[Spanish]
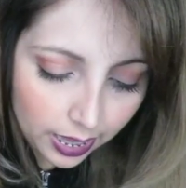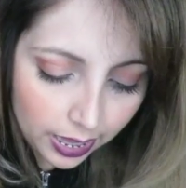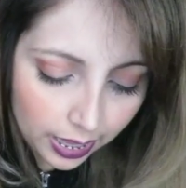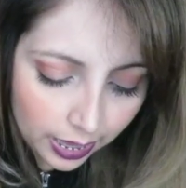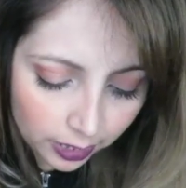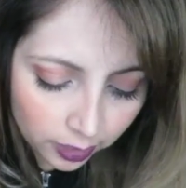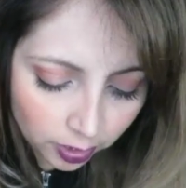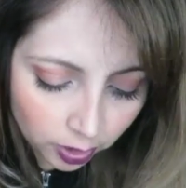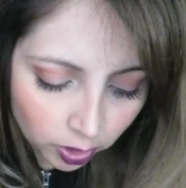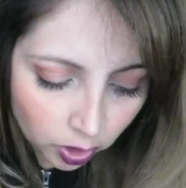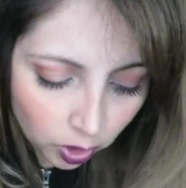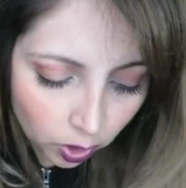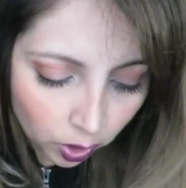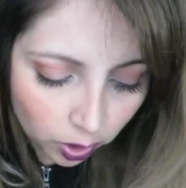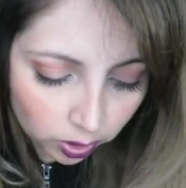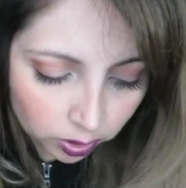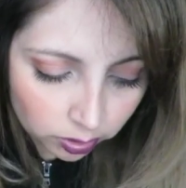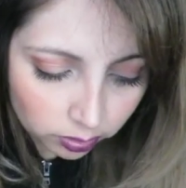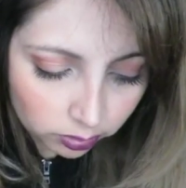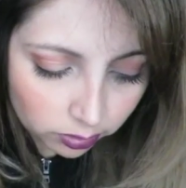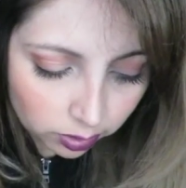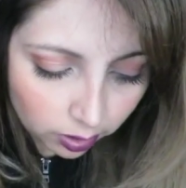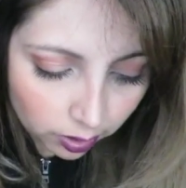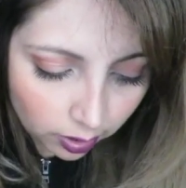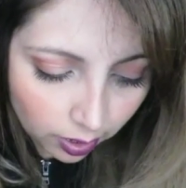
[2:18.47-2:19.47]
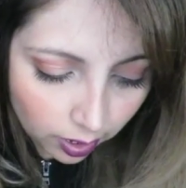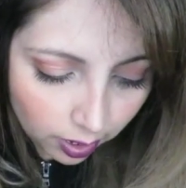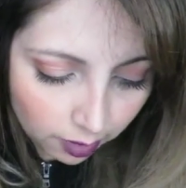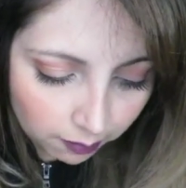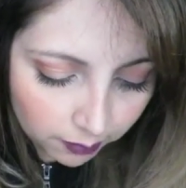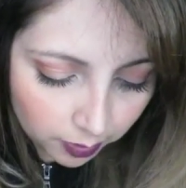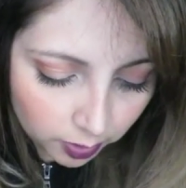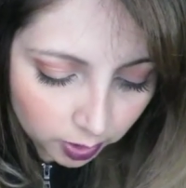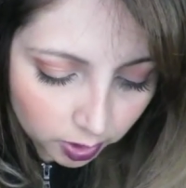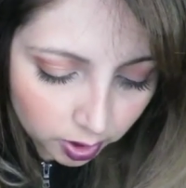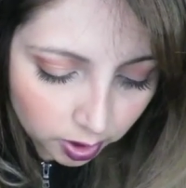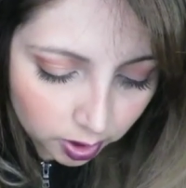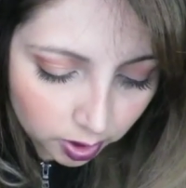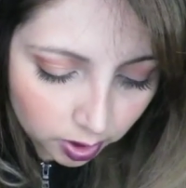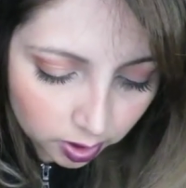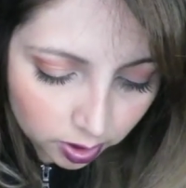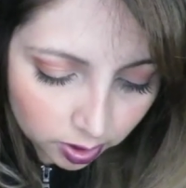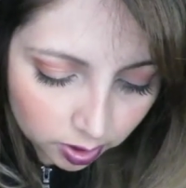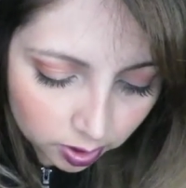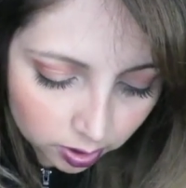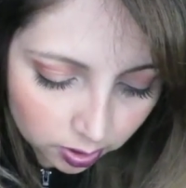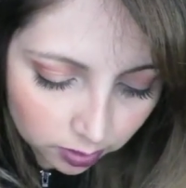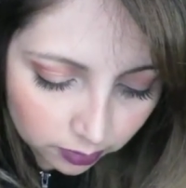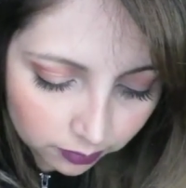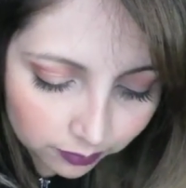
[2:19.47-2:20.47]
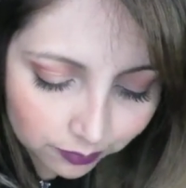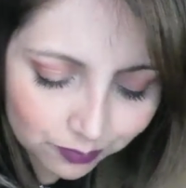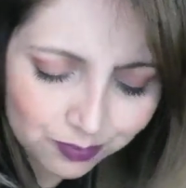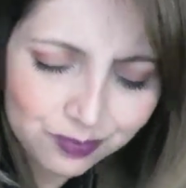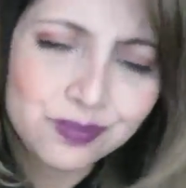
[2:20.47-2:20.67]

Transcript: Encontramos